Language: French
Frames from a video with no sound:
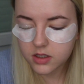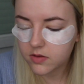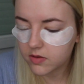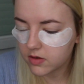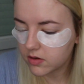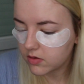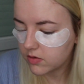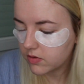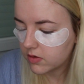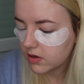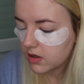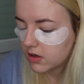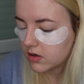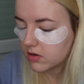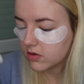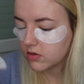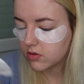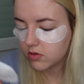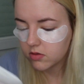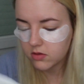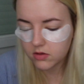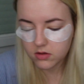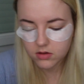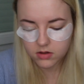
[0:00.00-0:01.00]
je vais l'ouvrir en
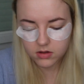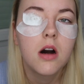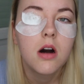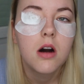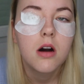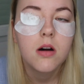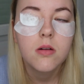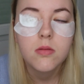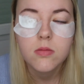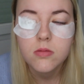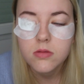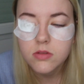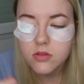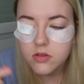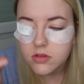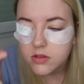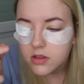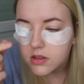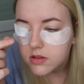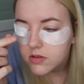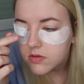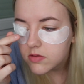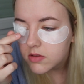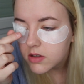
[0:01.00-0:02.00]
deux. Oh mon dieu,
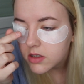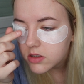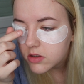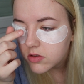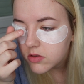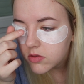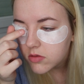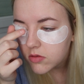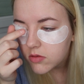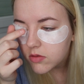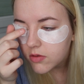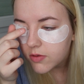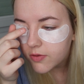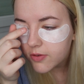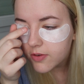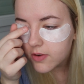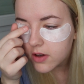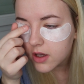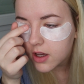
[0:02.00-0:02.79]
ça soulage de ouf.